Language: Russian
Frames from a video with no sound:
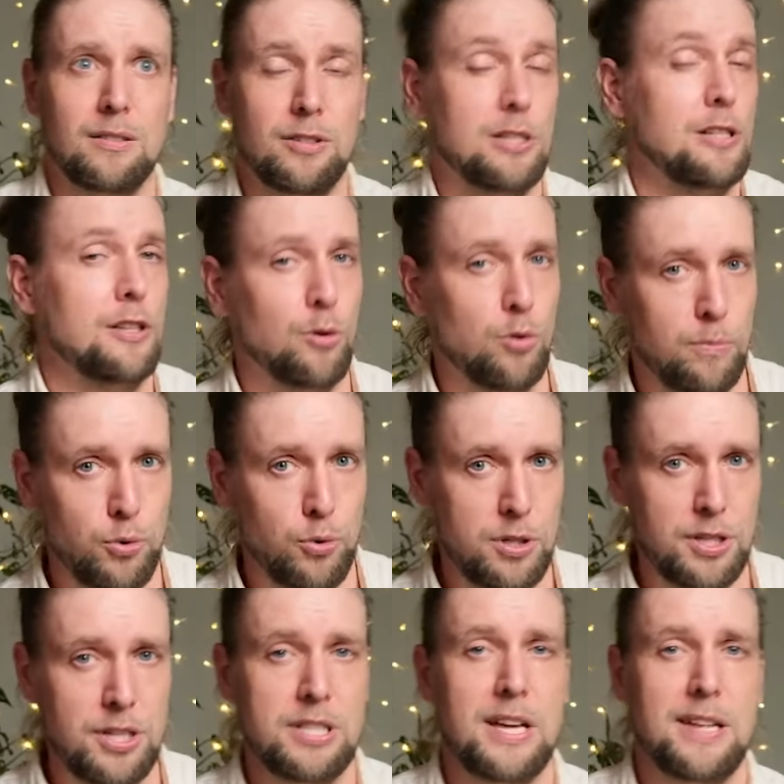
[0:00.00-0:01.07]
если такое будет,
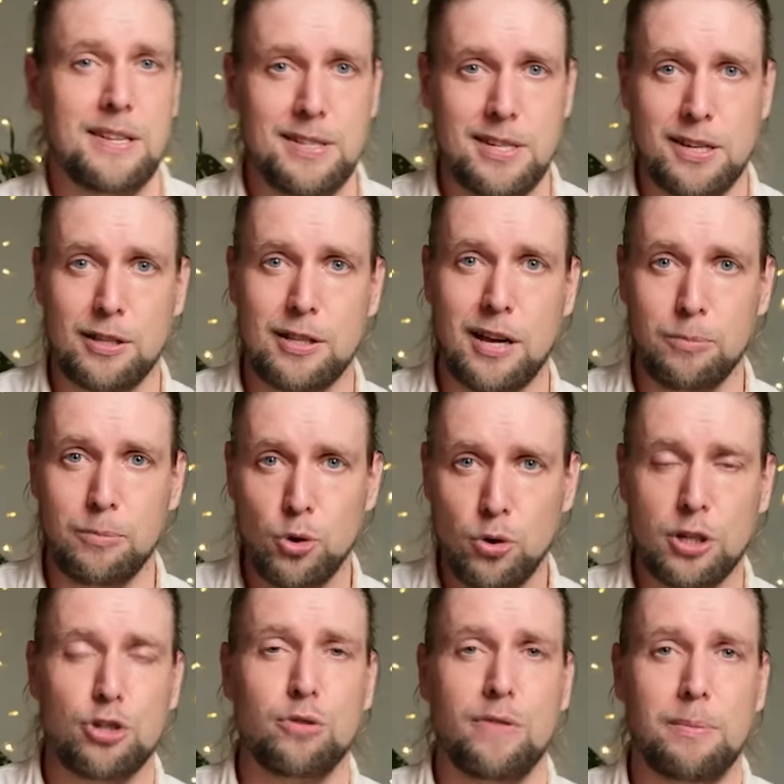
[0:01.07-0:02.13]
не станет денег так много,
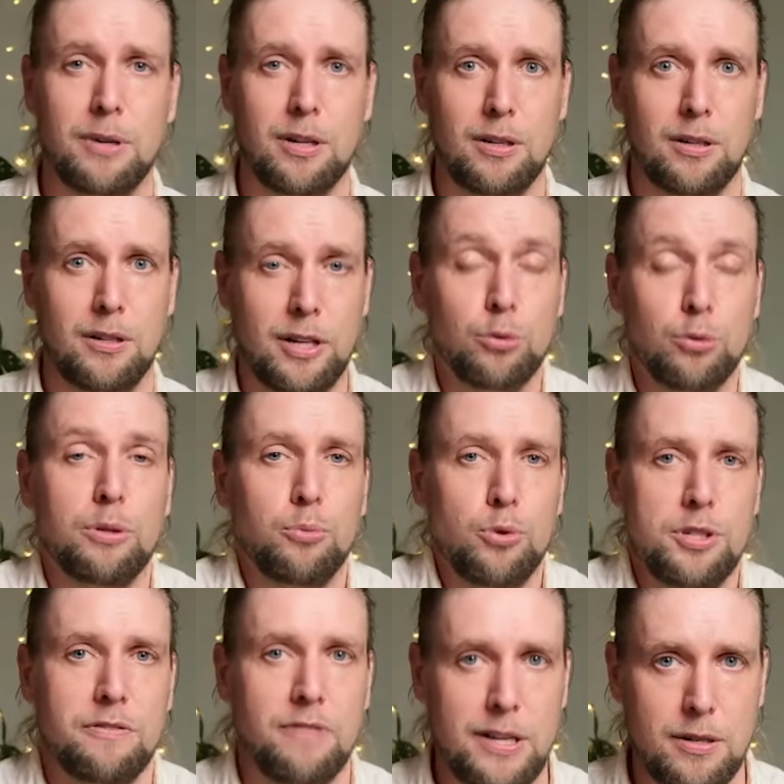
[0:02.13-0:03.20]
что вам их некуда будет
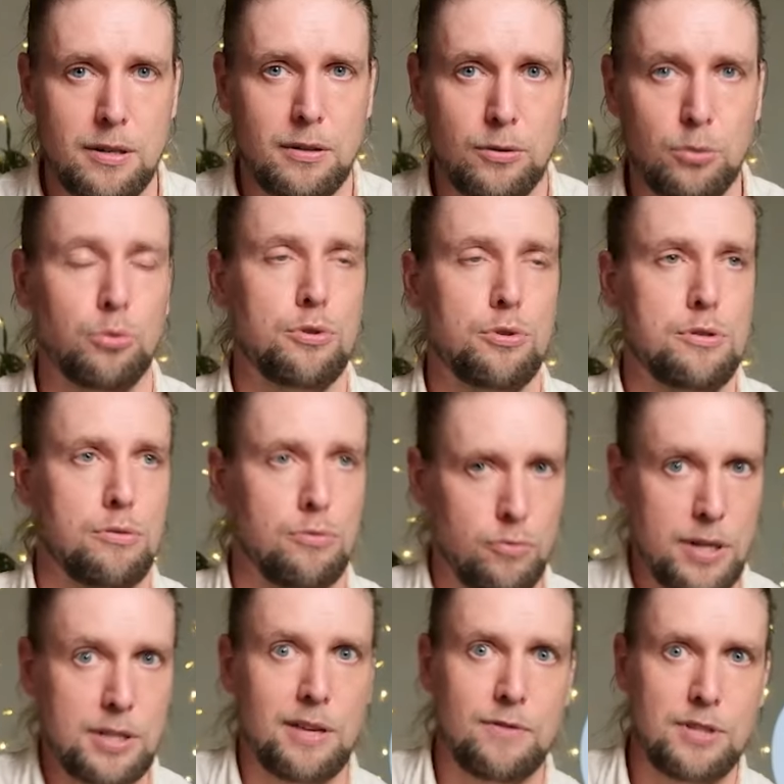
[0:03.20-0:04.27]
девать. Ну, то есть у
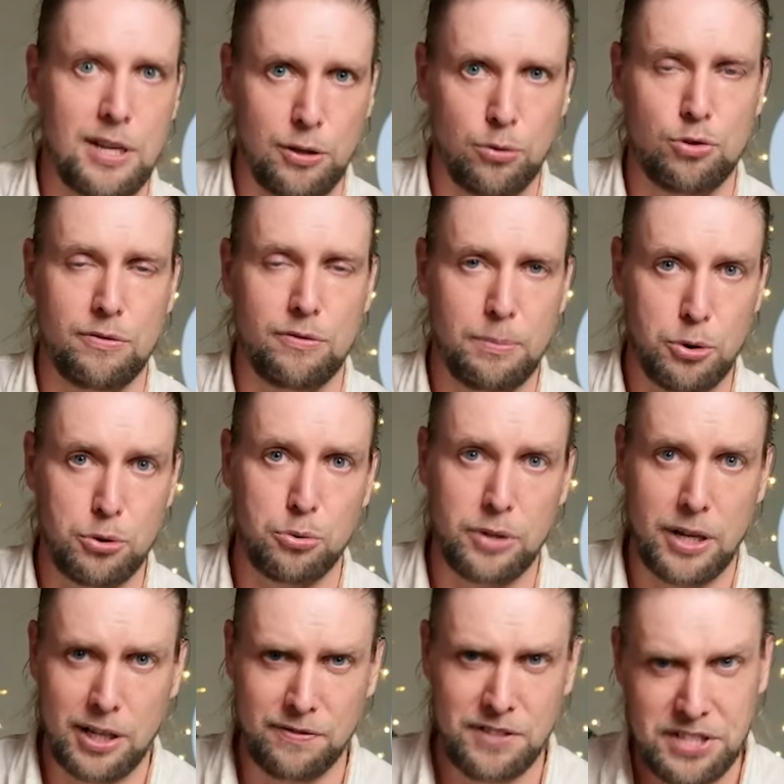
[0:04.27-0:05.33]
вас там станет уже вопрос, куда
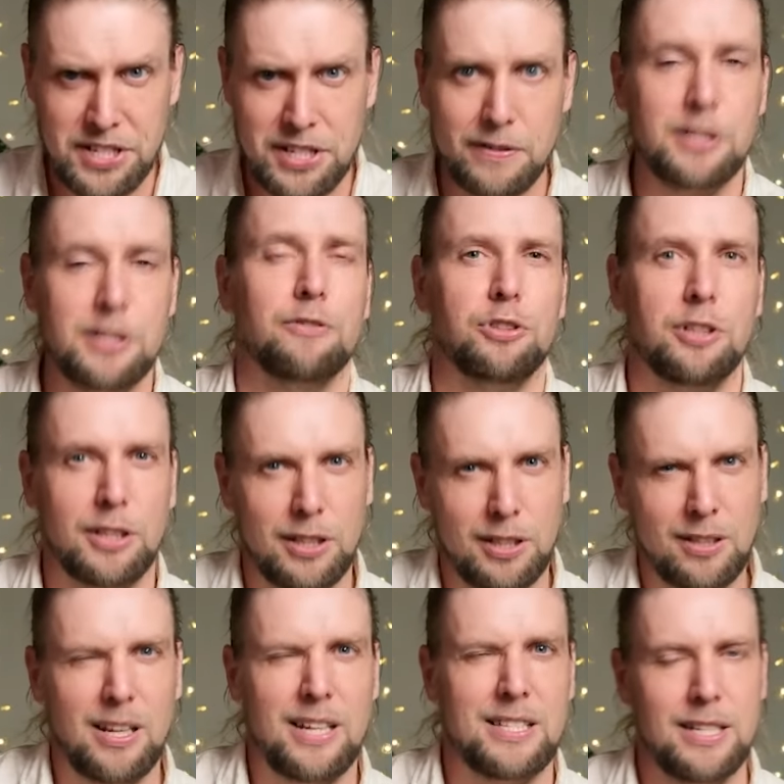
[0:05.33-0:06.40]
их инвестировать, а вот это
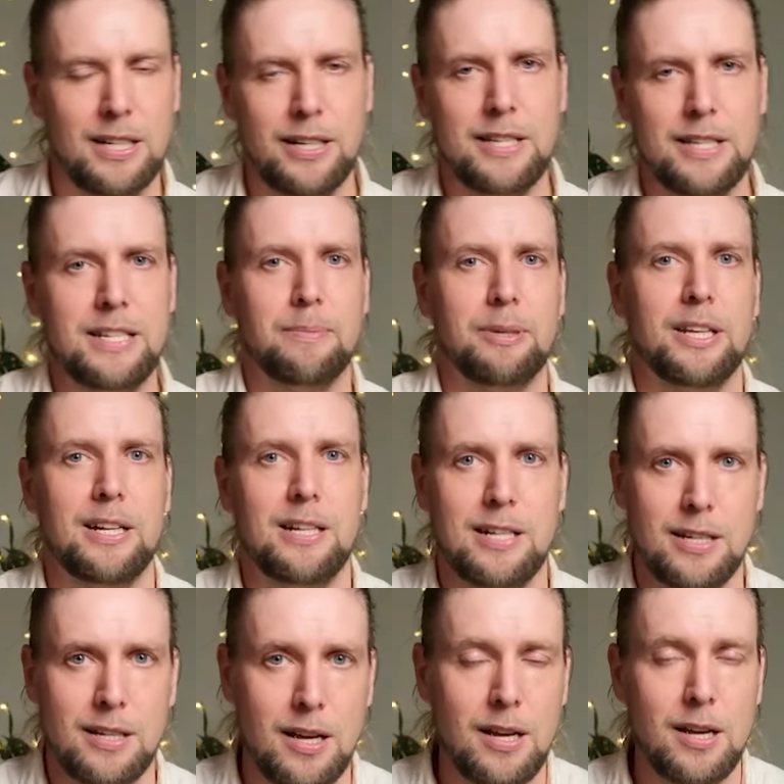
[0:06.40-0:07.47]
отдельная тема, да,
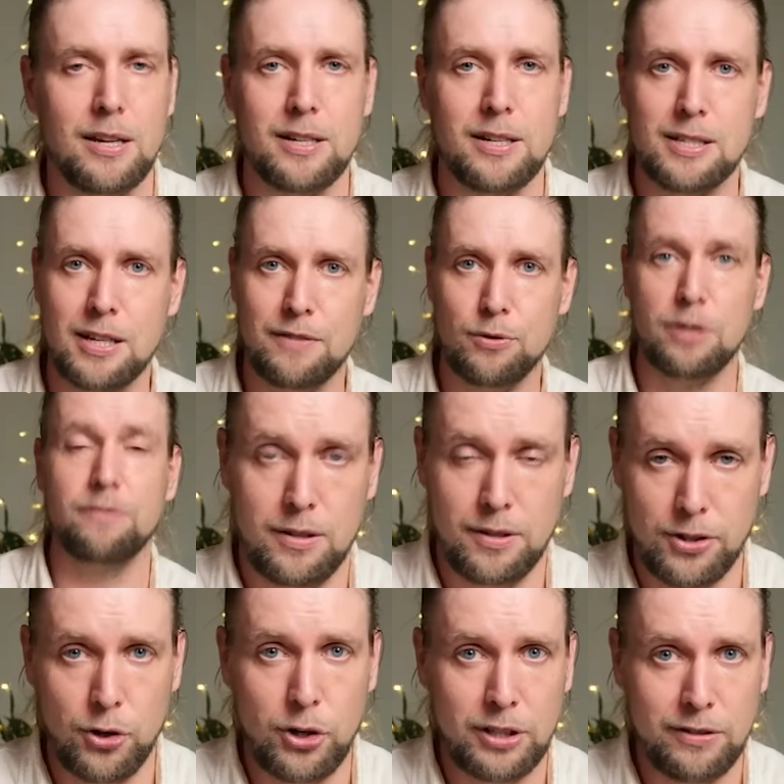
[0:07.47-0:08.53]
для разговоров.
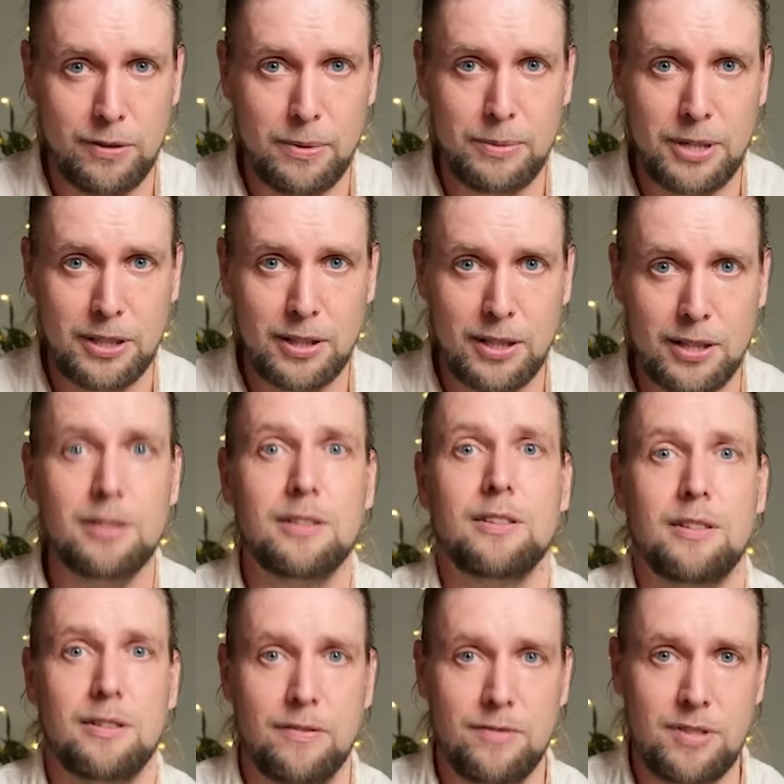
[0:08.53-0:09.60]
До этого момента
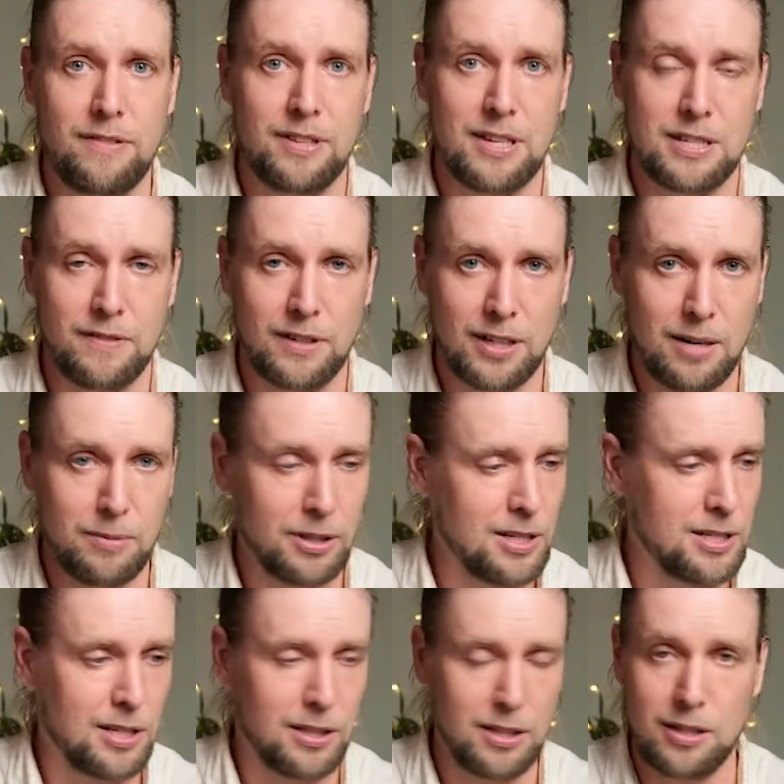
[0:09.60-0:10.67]
вся финансовая
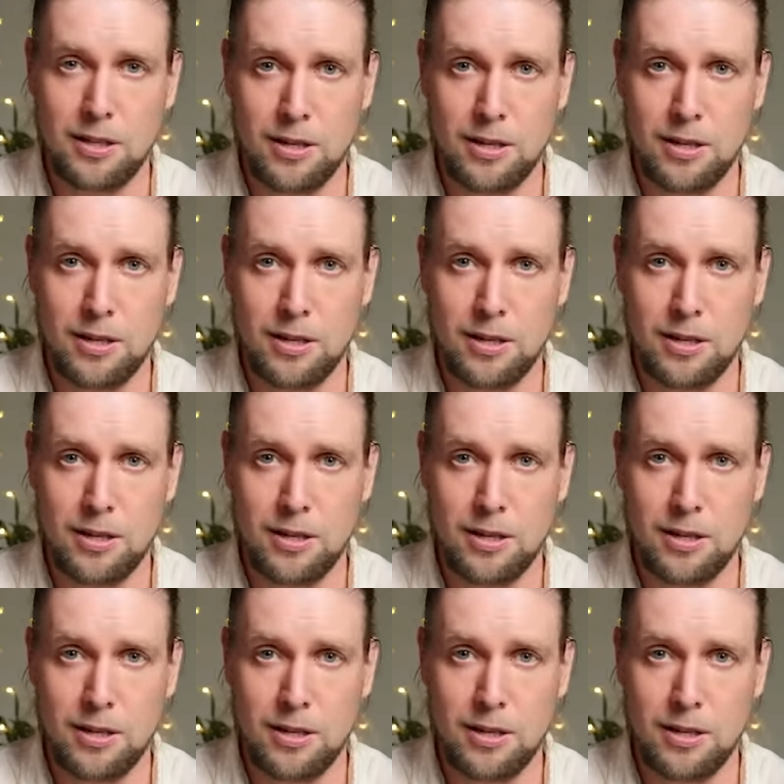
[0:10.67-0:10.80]
грамотность это